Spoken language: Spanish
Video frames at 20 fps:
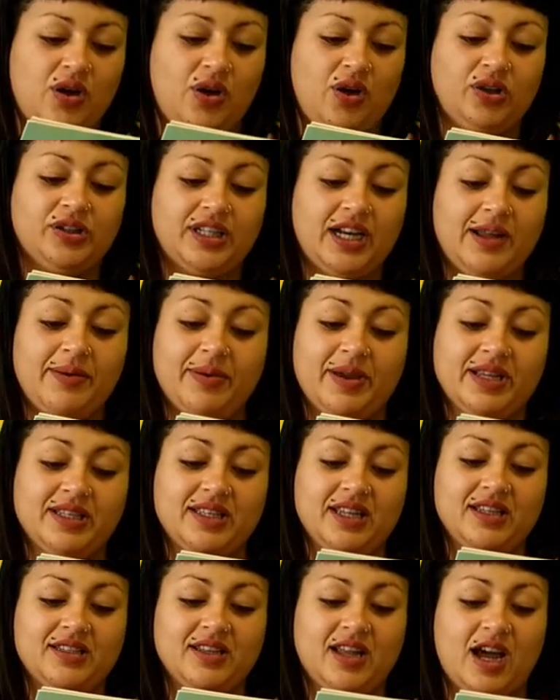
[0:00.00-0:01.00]
Otras
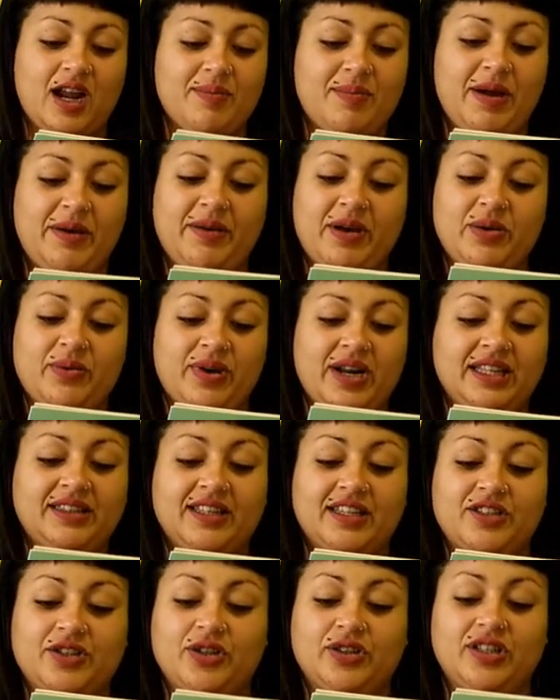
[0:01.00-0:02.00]
veces armaban una
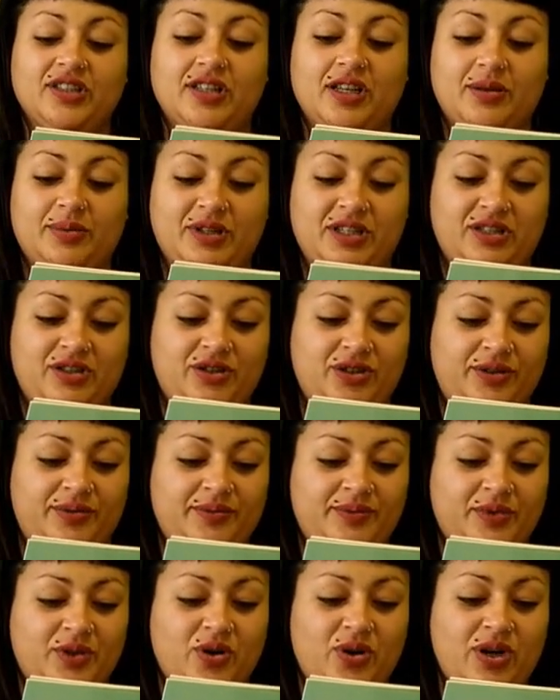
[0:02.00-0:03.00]
estación de servicio,
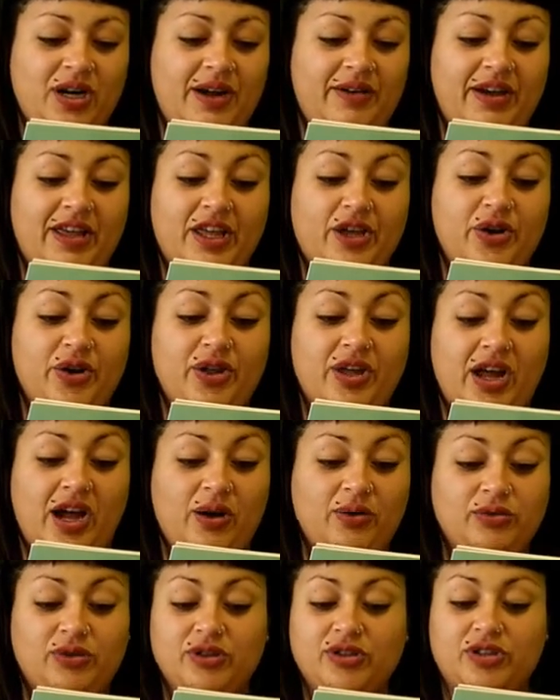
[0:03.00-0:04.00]
con lavadero de
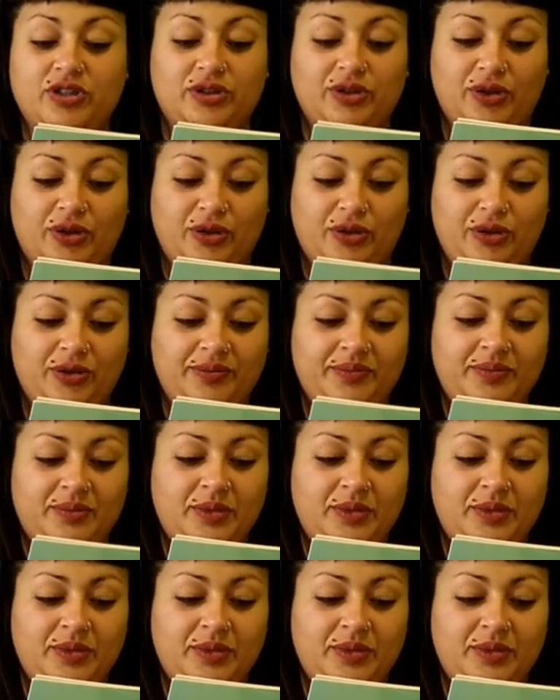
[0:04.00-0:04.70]
autos y todo.